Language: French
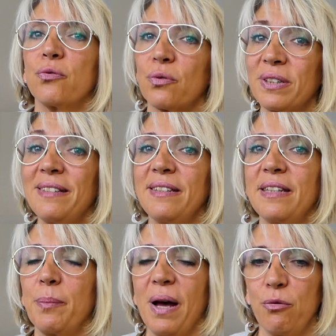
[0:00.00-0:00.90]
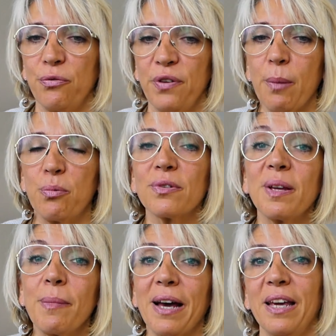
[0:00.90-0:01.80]
Donc n'hésitez pas à le faire pour
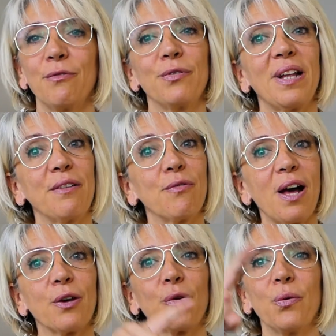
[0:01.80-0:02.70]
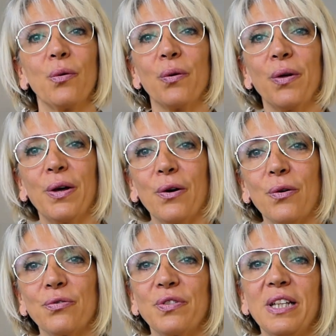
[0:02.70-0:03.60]
démarrer et vous allez voir que
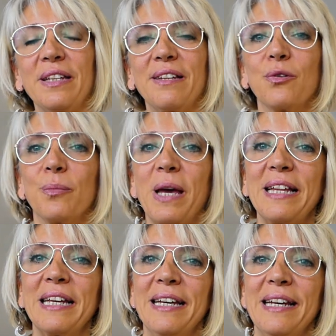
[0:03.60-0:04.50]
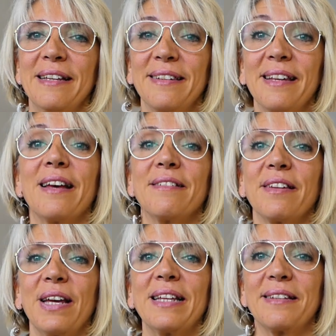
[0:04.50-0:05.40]
au fil des semaines, ça,
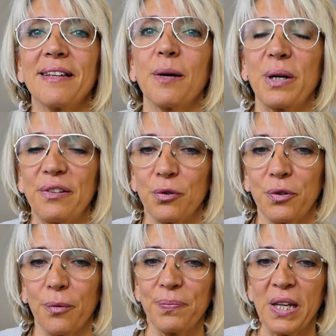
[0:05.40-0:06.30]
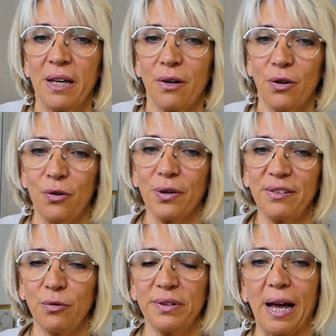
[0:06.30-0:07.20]
va être assez impressionnant le
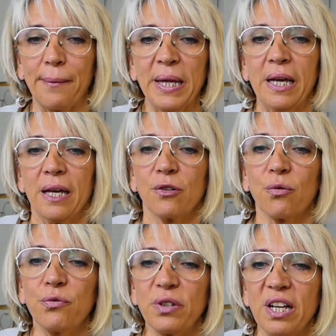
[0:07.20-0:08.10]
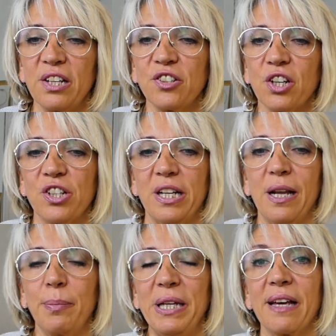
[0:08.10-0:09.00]
résultat. Donc vous téléchargez
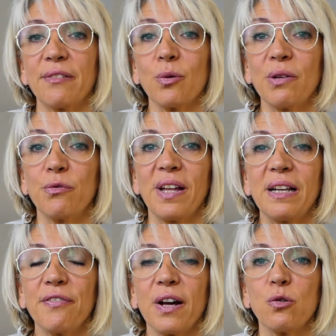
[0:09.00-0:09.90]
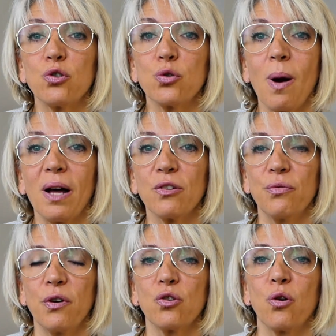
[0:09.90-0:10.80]
l'application et vous allez faire le choix de
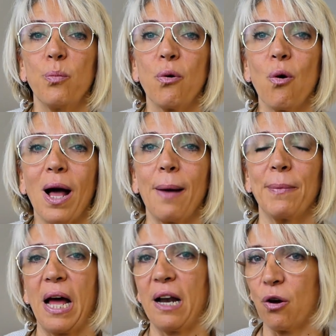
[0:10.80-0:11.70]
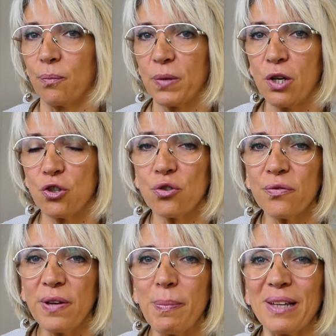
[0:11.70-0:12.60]
votre programme. Alors je
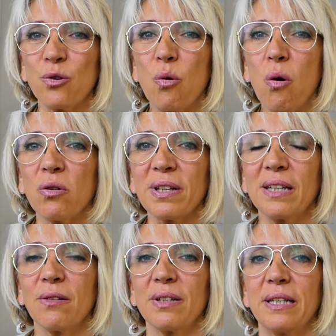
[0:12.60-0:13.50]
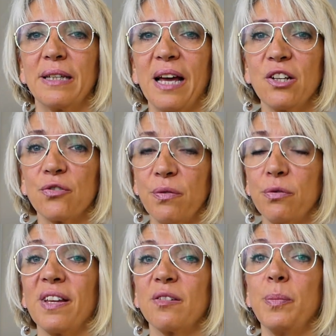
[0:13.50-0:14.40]
ne vais pas trop rentrer dans le détail, je vais
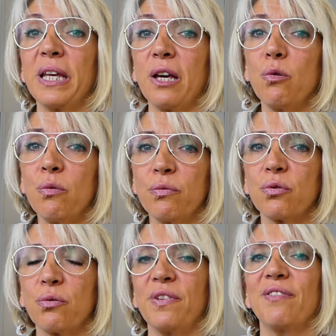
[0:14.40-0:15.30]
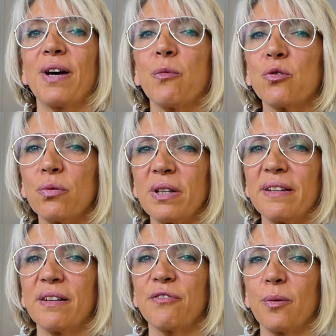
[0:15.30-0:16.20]
vous expliquer où vous trouvez vraiment toutes
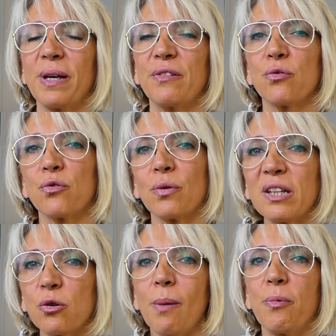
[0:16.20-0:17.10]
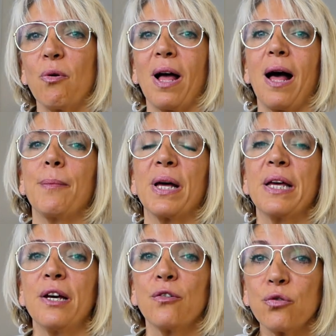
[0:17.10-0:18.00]
les informations sur les trois programmes
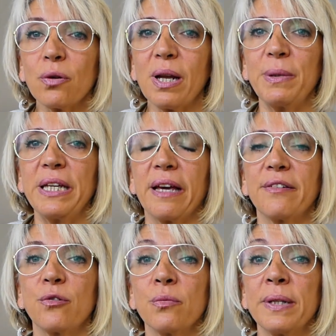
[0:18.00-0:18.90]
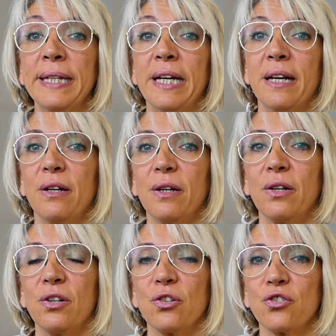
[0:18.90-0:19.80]
sur l'application.
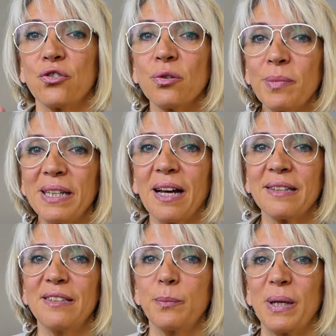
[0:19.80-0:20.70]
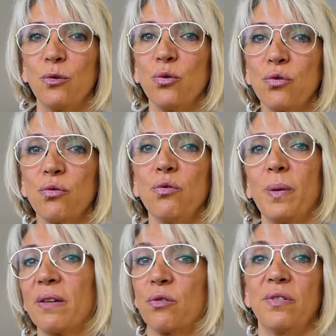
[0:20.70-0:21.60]
Euh, je ne m'éternise pas dessus
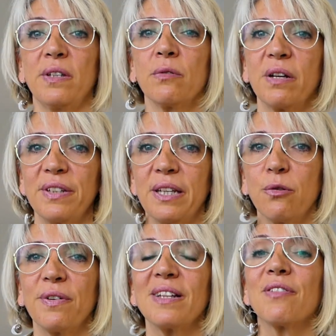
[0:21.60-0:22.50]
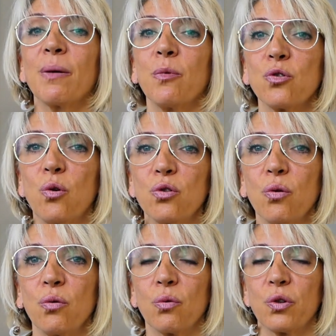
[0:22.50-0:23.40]
parce que sinon la vidéo va être vraiment trop
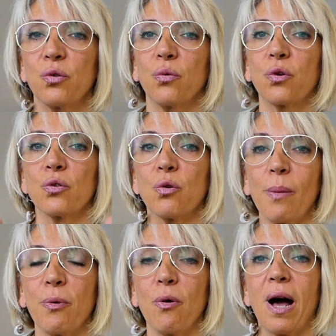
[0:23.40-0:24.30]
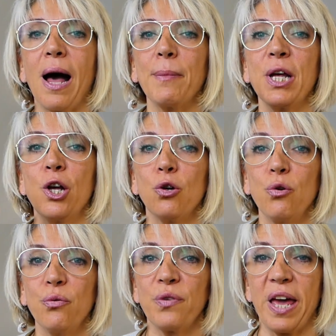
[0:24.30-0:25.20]
trop longue. Donc trois programmes,
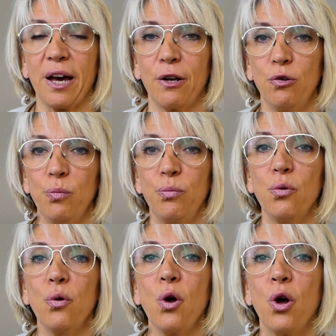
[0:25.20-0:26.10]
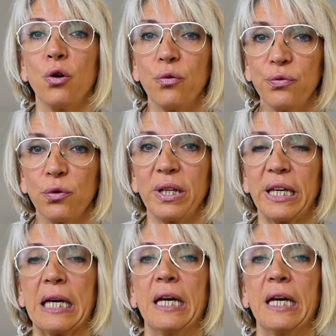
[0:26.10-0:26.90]
le vert, le bleu, le violet.